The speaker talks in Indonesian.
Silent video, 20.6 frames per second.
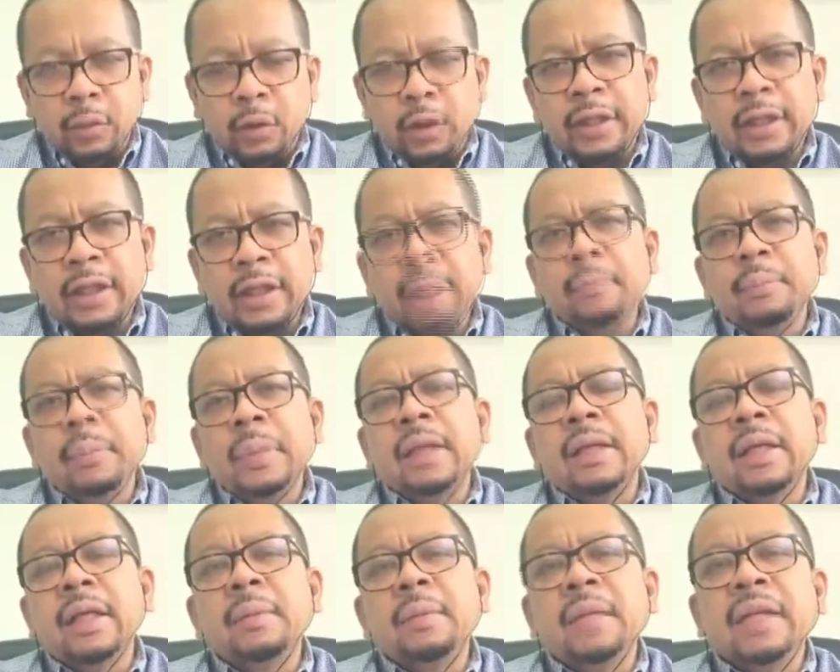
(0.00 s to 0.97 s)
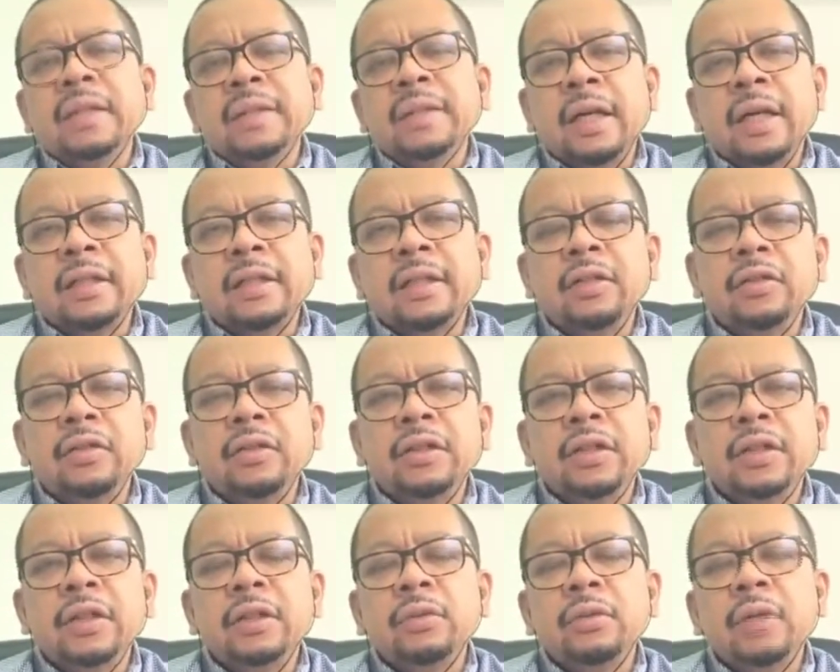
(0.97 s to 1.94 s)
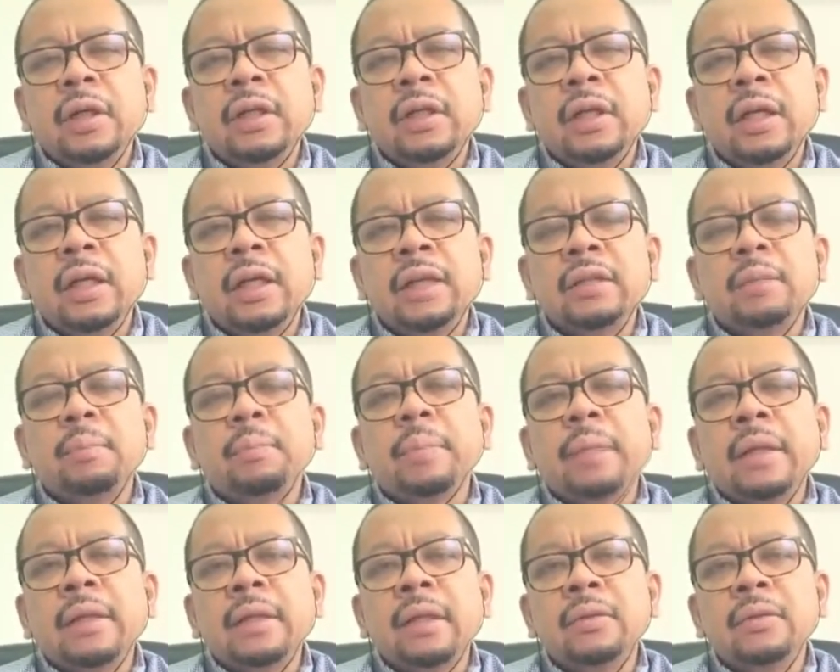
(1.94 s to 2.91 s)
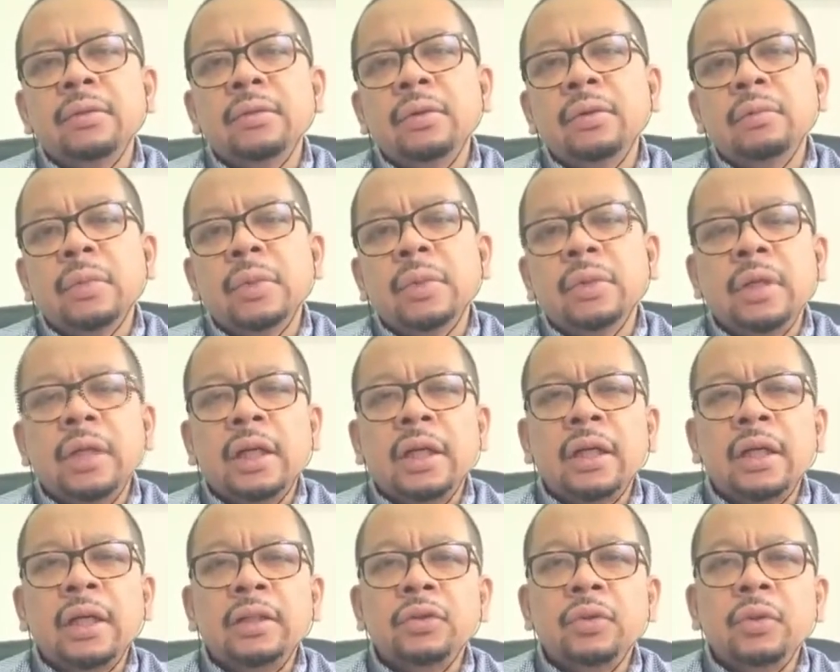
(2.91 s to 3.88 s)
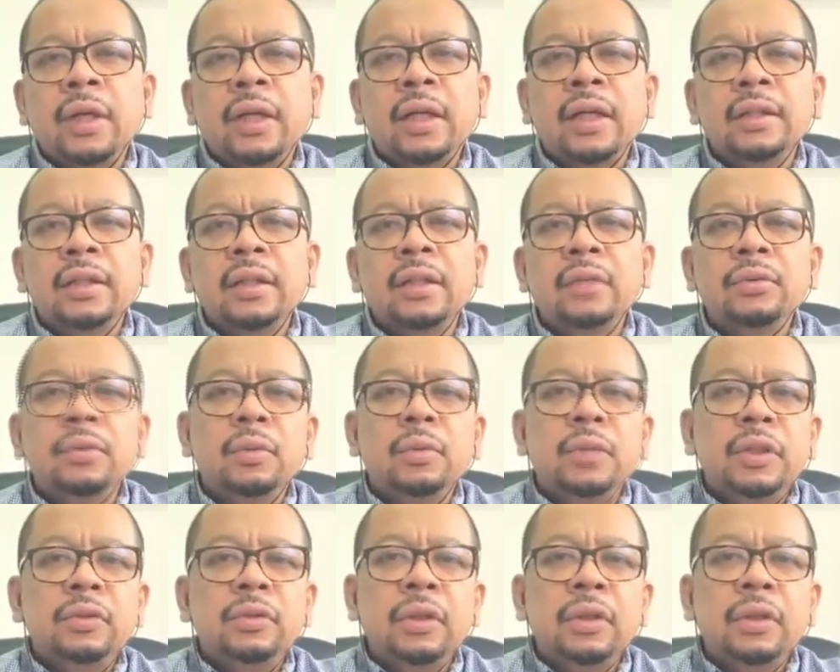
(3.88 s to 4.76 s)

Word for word: dan tidak boleh diambil dari masyarakat Indonesia itu adalah kesempatan untuk menggunakan hak suaranya